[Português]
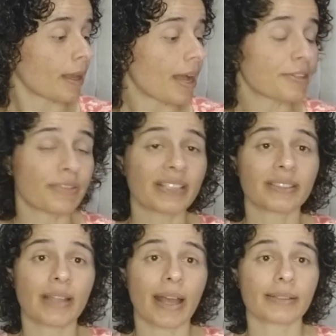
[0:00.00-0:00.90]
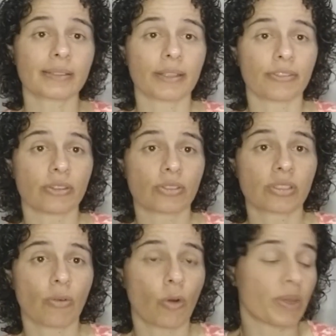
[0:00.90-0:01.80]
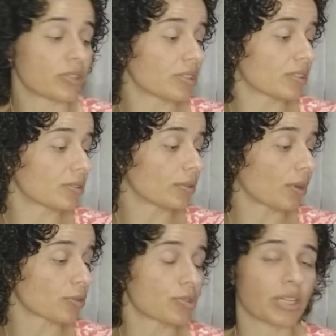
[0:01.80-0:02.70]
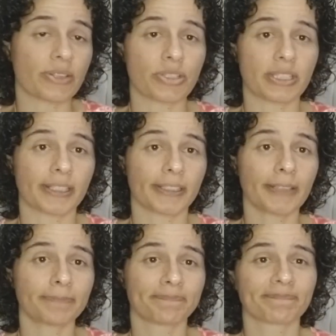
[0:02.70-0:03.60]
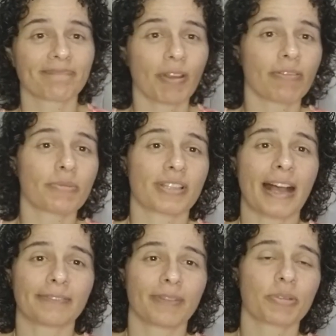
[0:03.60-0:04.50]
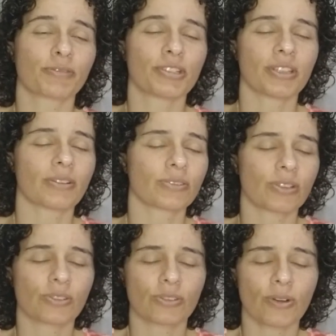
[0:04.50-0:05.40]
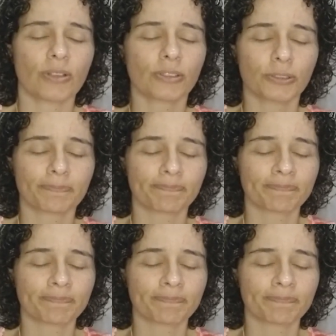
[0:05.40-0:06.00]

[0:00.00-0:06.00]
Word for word: adversidades que nos são cometidas no nosso dia a dia, né? Então vamos lá, vamos fechar os nossos olhos